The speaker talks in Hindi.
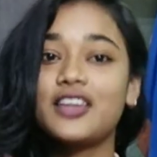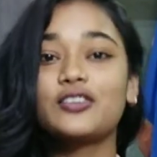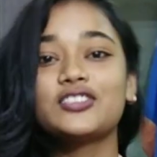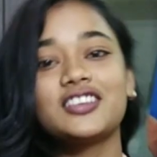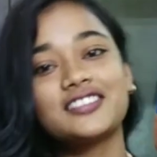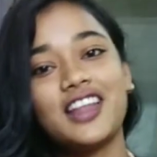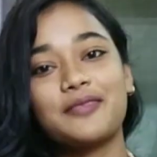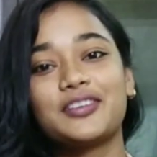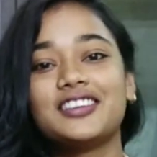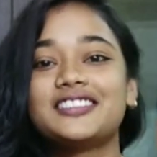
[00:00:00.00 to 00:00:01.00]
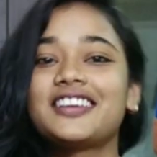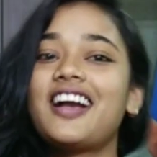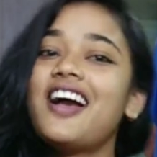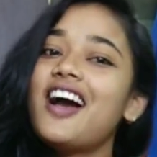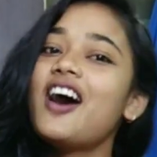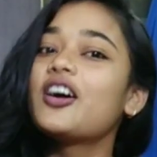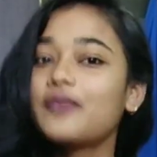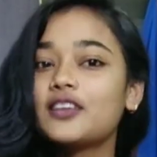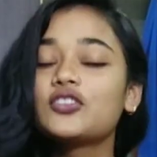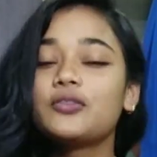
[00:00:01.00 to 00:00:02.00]
चैनल को सब्सक्राइब कर लीजिएगा और
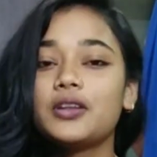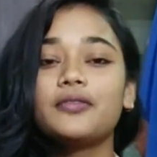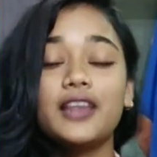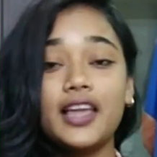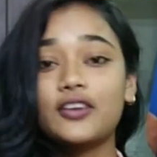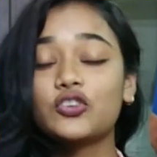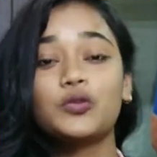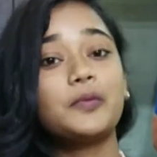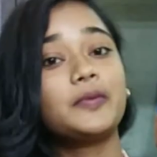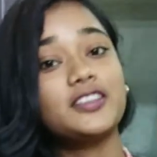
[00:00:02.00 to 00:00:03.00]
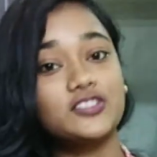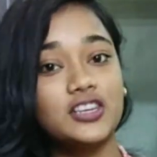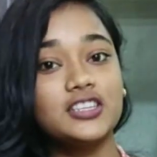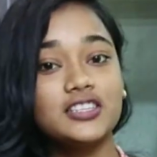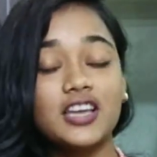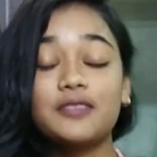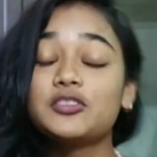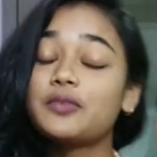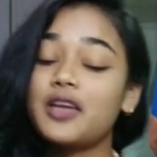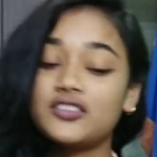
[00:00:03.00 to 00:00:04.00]
बाजू के मैंने बेल आइकन को भी प्रेस कर लीजिए ताकि
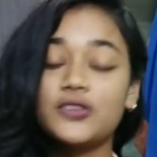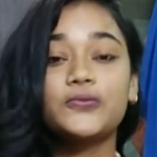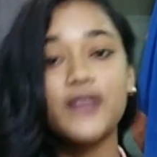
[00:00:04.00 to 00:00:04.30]
मुझे भी ऐसी